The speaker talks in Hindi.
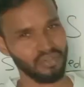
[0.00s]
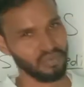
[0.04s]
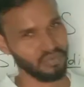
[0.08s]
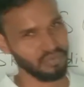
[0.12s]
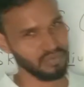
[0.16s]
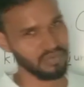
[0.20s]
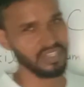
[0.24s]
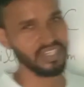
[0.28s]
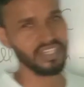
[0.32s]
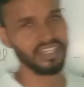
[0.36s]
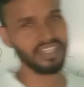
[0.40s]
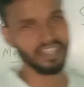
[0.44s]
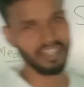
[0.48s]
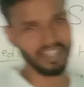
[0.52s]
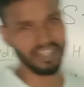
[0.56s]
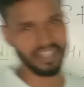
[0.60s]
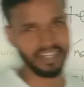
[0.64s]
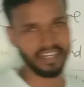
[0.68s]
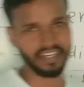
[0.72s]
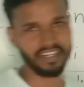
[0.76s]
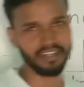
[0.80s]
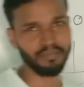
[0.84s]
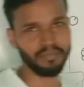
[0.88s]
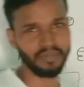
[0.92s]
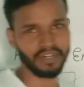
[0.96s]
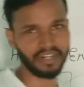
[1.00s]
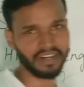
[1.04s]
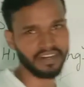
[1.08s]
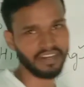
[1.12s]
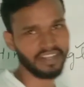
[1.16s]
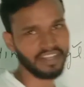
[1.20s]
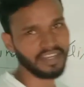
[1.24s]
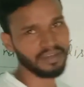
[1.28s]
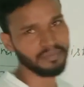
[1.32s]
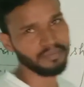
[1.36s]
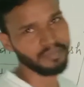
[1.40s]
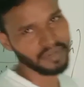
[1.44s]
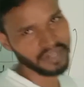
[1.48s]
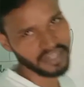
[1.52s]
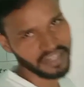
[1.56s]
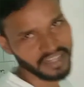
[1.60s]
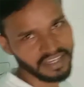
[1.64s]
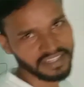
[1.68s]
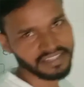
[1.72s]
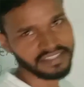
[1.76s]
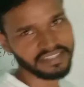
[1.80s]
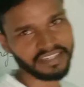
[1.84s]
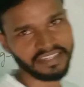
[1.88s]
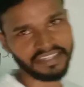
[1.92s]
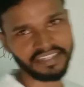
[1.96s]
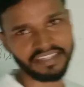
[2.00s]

टू दी करेक्ट भरने का प्रयास